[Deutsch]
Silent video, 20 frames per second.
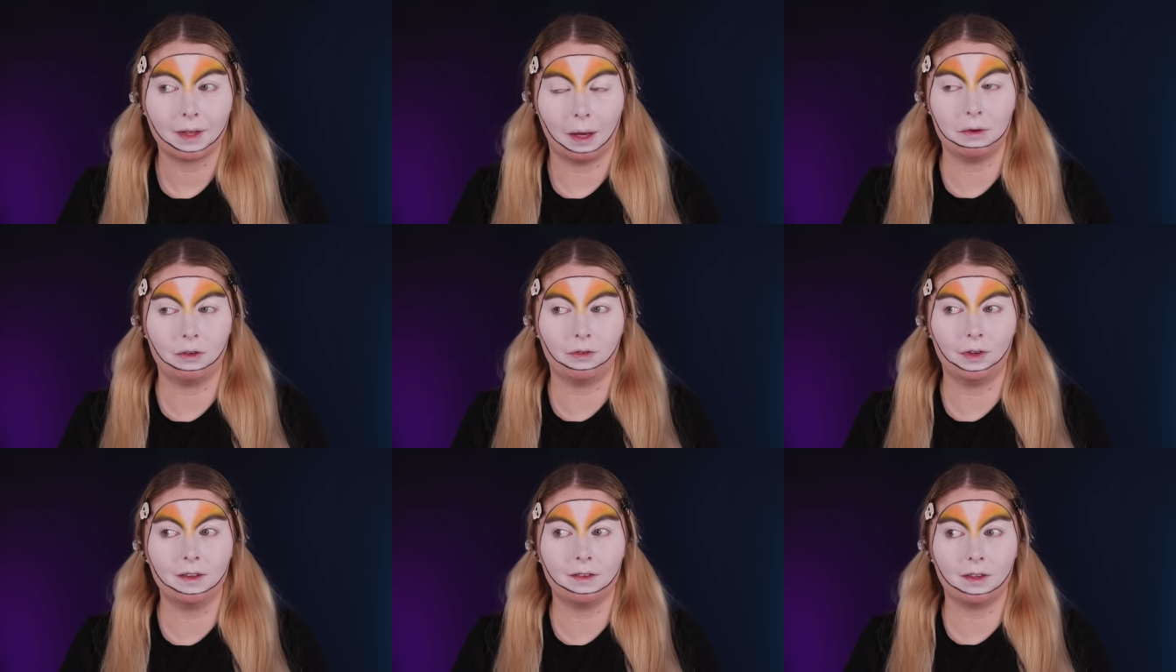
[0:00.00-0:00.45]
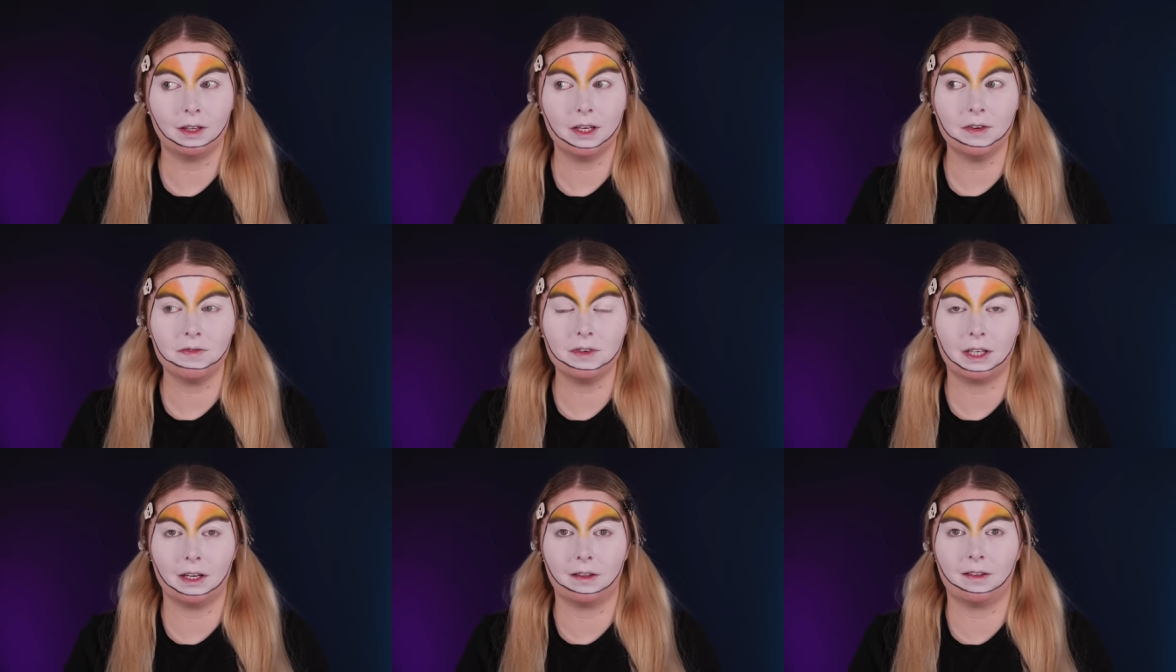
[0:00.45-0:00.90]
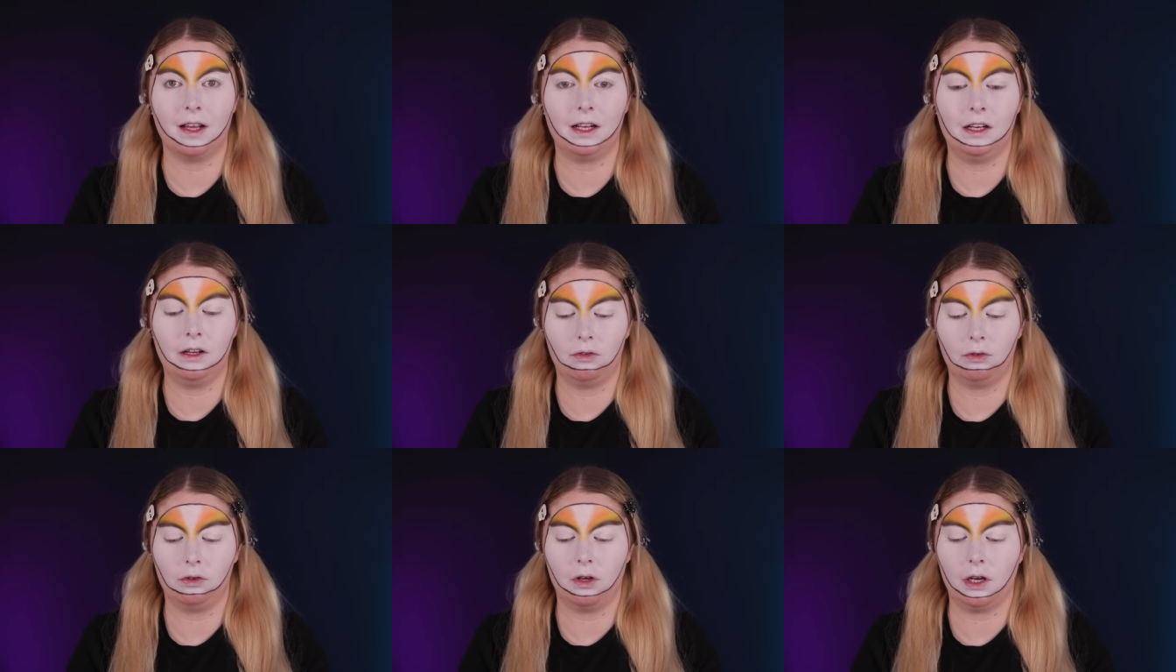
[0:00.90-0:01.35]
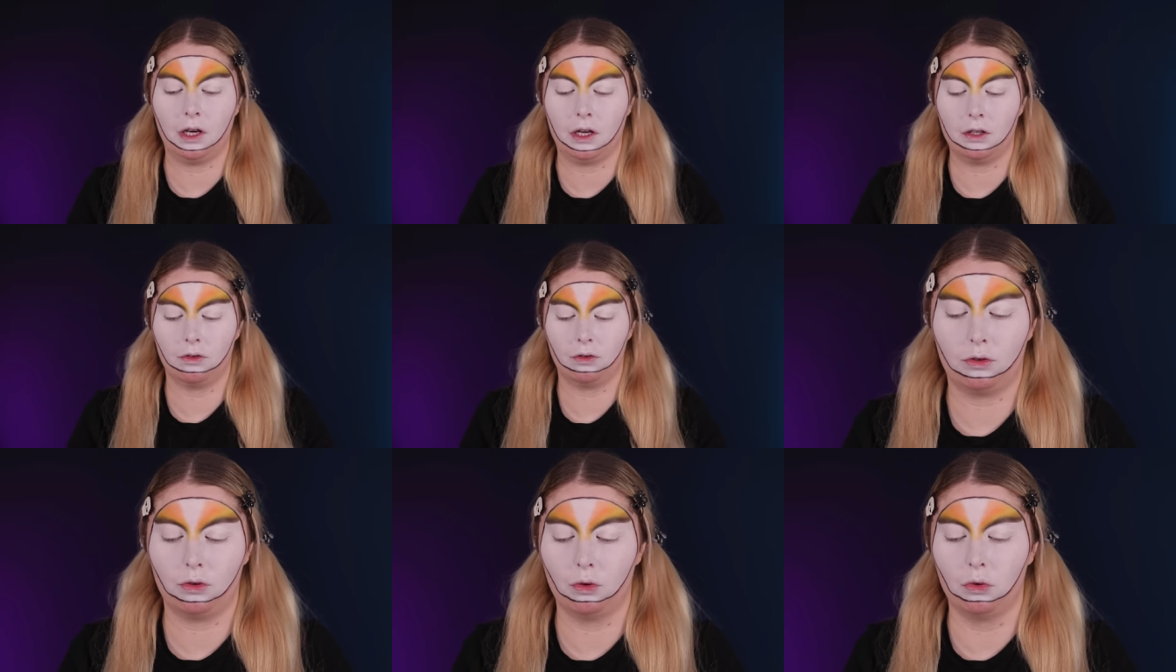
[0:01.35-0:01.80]
Aber ich finde es irgendwie tatsächlich sogar
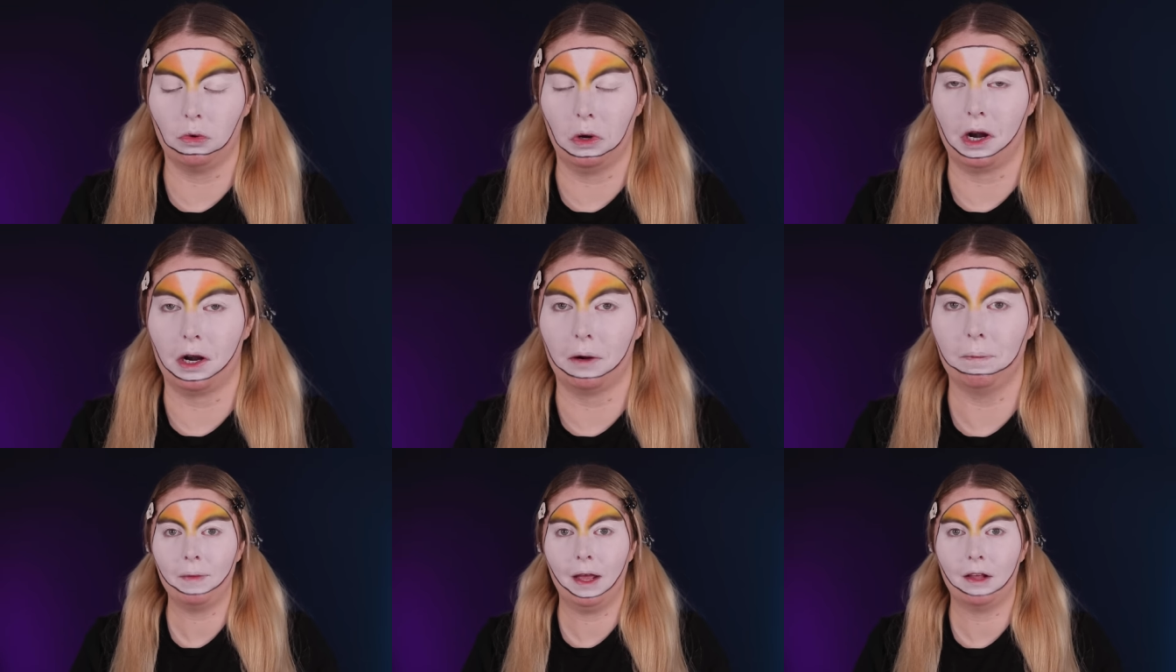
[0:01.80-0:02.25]
ganz cool.